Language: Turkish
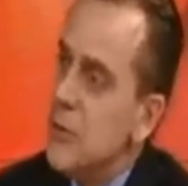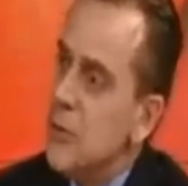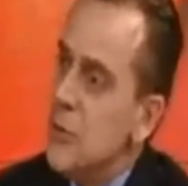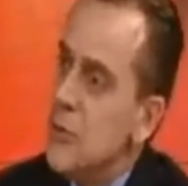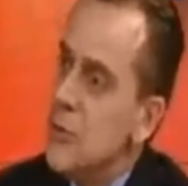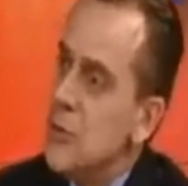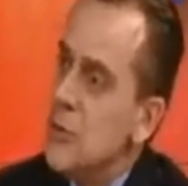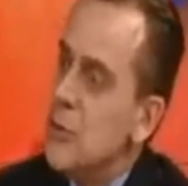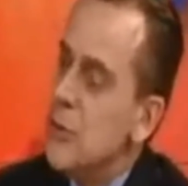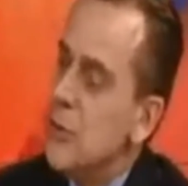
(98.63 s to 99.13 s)

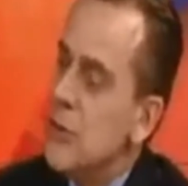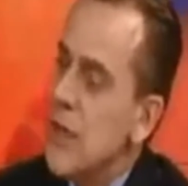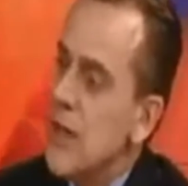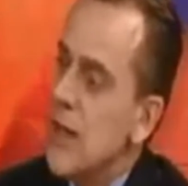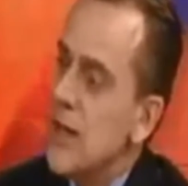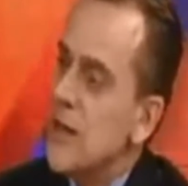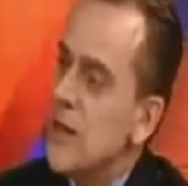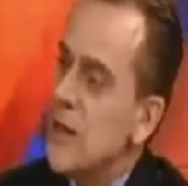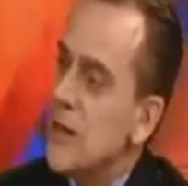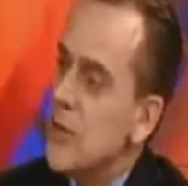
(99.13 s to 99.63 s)
yüzü
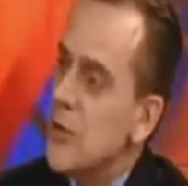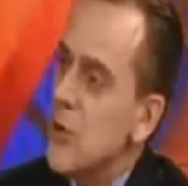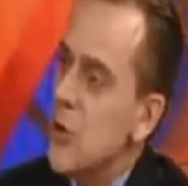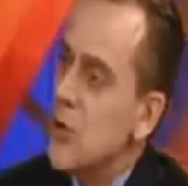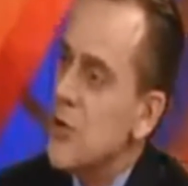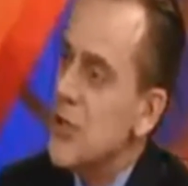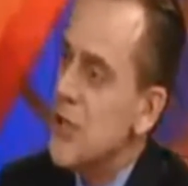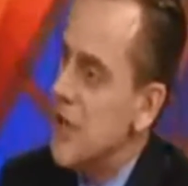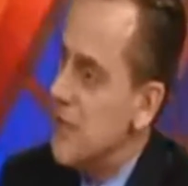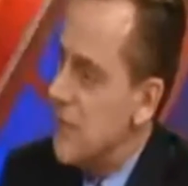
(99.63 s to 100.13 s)
daha
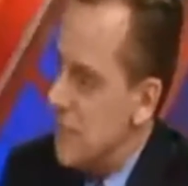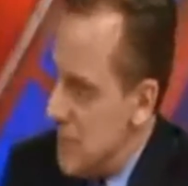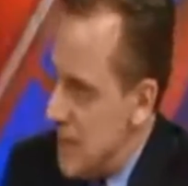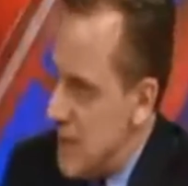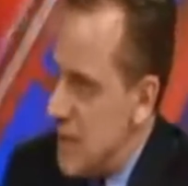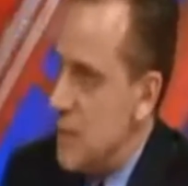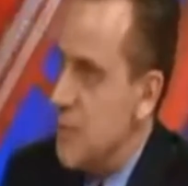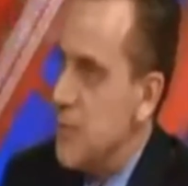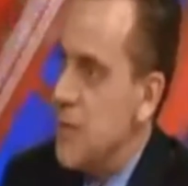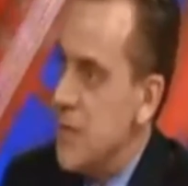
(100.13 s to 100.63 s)
çok
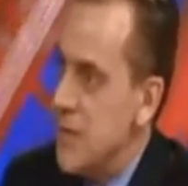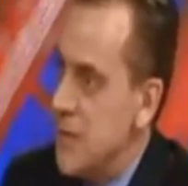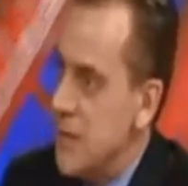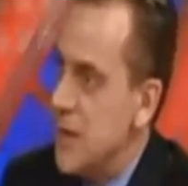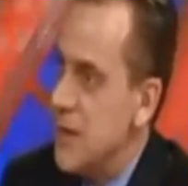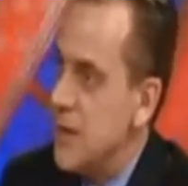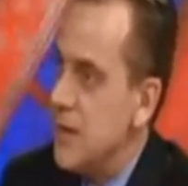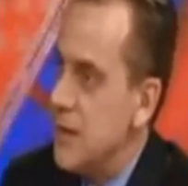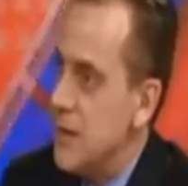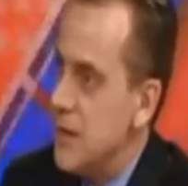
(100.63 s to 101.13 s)
çevirme gibi bir
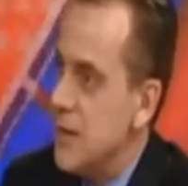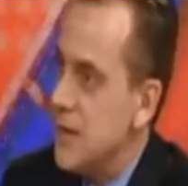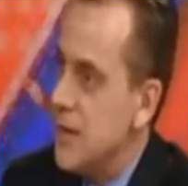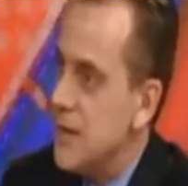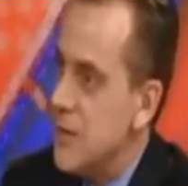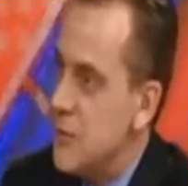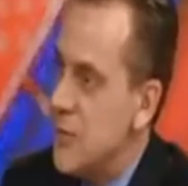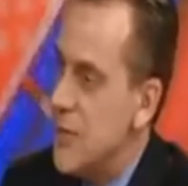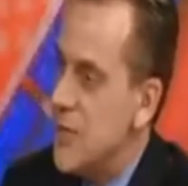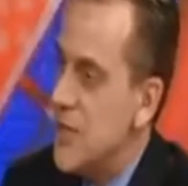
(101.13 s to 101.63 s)

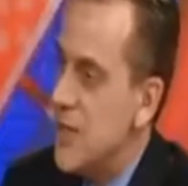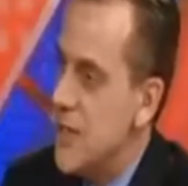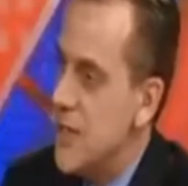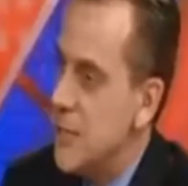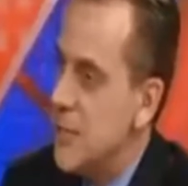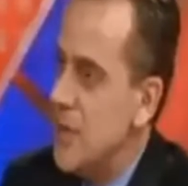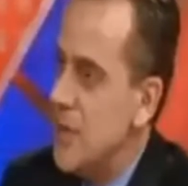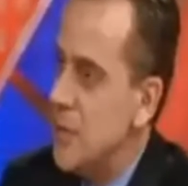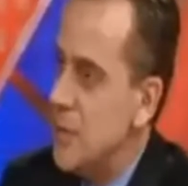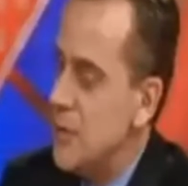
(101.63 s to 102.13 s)
e, sürece
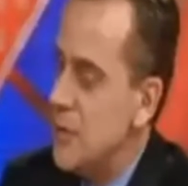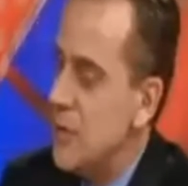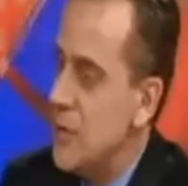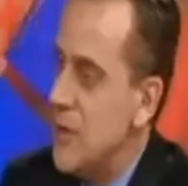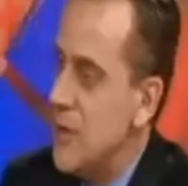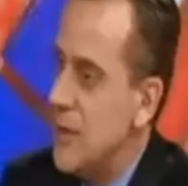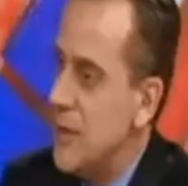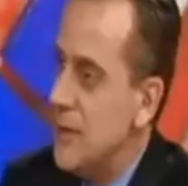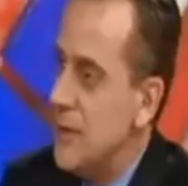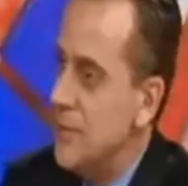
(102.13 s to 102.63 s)
girebilir mi
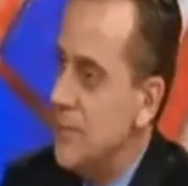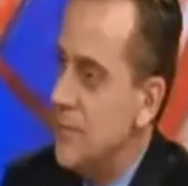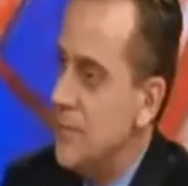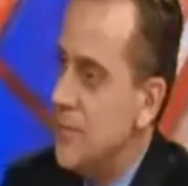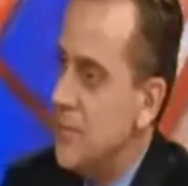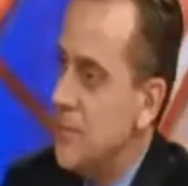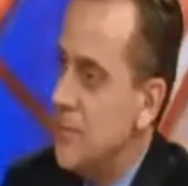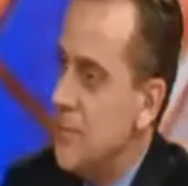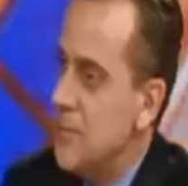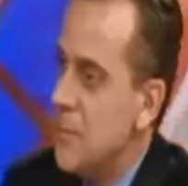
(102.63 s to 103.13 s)
Türkiye?
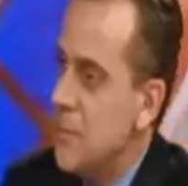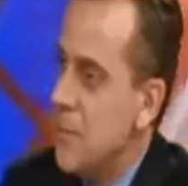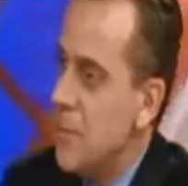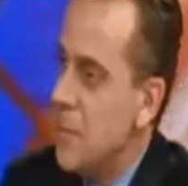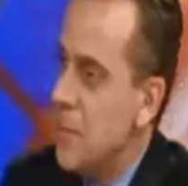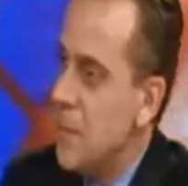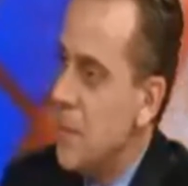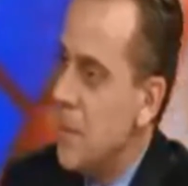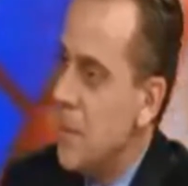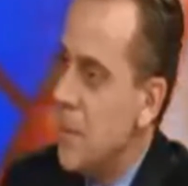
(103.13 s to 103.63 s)

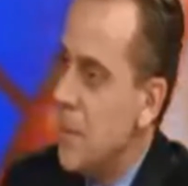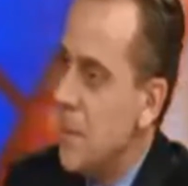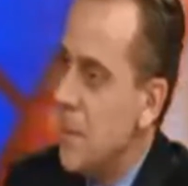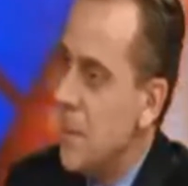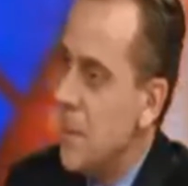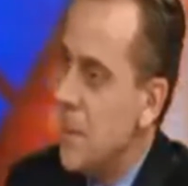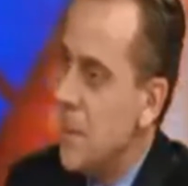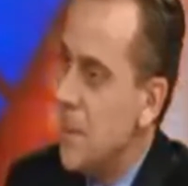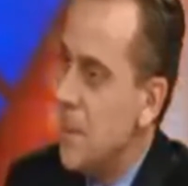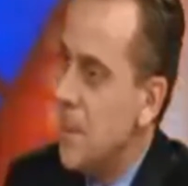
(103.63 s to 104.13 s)
Şimdi
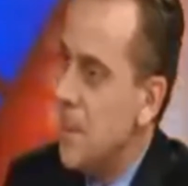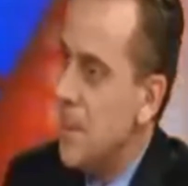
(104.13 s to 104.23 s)
Türkiye'nin